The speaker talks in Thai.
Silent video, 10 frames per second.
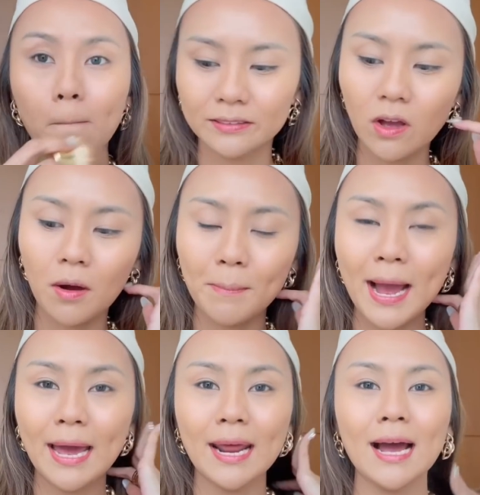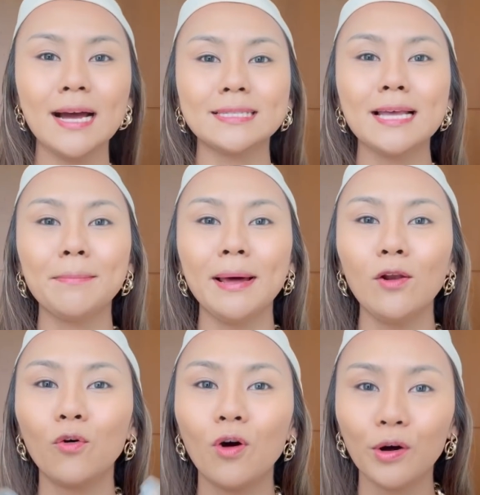ต่อมานะคะจะมา
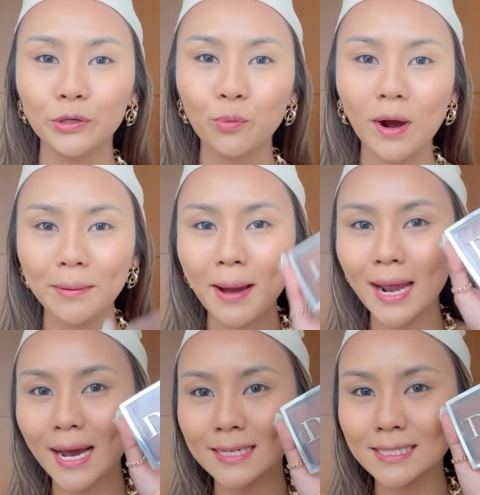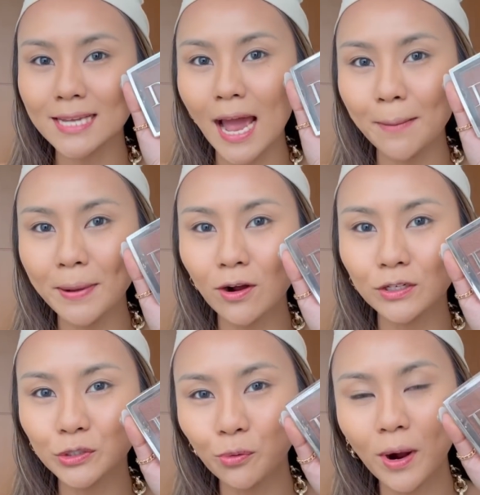ลงคอนทัวร์กันบ้างนะคะ จะใช้เป็นคอน
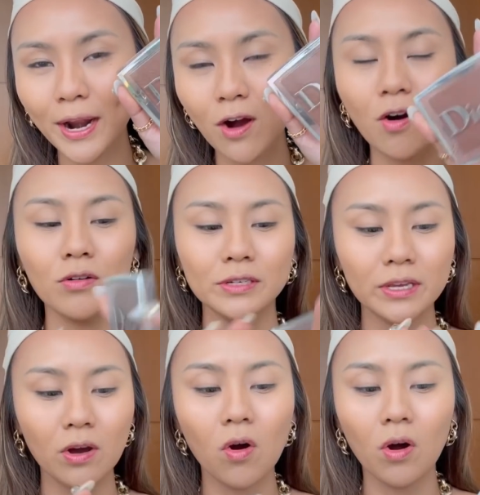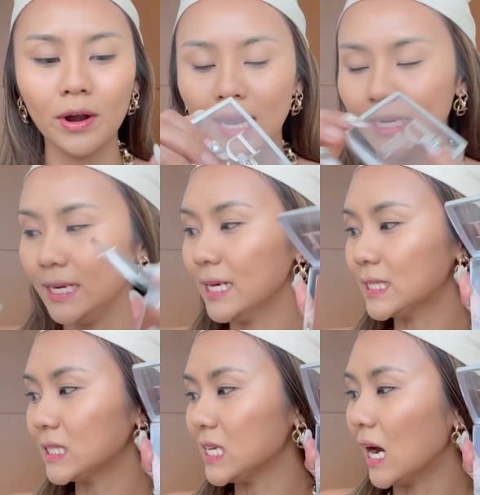ทัวร์นะคะ ของ d ออนอันนี้เนี่ยจ
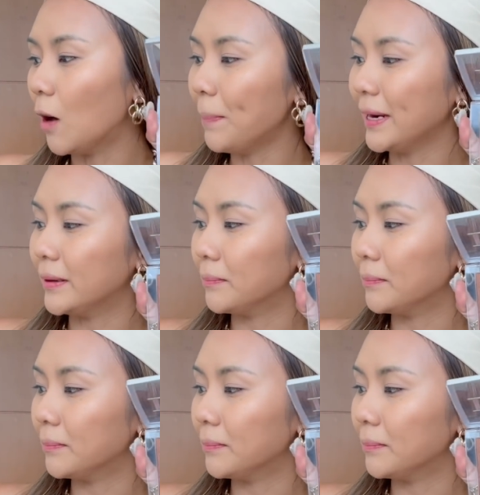ริงๆเขาเป็น